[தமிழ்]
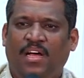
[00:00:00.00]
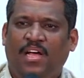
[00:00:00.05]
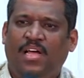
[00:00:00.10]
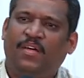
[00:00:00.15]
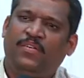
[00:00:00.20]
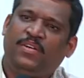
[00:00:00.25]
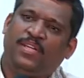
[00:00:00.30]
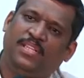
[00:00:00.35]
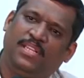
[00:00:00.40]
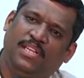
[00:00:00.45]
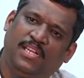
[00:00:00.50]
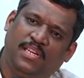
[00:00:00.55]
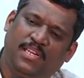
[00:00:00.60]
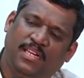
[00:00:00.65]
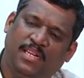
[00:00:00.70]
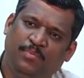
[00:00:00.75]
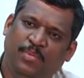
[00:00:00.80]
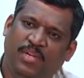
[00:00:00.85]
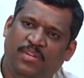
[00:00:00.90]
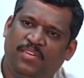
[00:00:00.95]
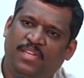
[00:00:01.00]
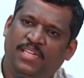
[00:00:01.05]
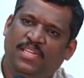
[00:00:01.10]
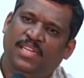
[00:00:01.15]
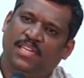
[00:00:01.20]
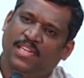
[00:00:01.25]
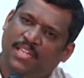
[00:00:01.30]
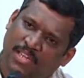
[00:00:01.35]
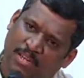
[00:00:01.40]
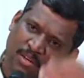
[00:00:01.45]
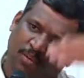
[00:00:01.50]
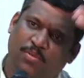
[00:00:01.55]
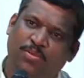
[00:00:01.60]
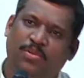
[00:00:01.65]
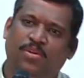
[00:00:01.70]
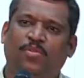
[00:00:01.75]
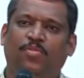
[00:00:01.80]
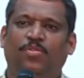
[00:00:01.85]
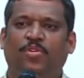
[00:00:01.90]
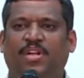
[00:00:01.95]
அவர்கிட்ட அந்த நம்பர் வாங்கி நீங்களும்
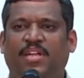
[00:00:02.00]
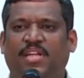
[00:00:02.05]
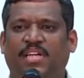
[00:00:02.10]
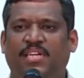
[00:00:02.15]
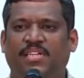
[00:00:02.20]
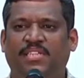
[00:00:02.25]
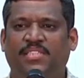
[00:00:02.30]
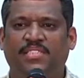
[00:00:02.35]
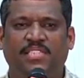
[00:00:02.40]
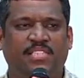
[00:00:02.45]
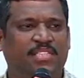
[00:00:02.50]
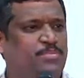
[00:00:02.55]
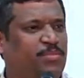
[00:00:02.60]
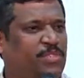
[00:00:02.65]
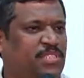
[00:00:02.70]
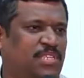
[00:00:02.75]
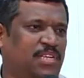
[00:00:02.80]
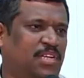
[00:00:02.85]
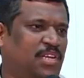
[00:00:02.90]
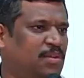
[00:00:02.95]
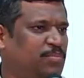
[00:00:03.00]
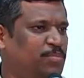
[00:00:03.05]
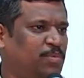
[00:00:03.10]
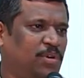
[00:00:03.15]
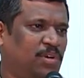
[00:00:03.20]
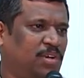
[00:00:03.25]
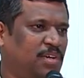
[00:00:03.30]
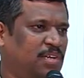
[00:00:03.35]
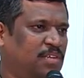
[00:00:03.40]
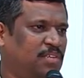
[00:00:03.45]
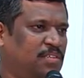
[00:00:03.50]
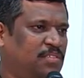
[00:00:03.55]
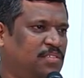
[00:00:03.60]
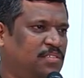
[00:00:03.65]
உங்கள் ஊரில் செக் மிஷின்லாம் போடலாம்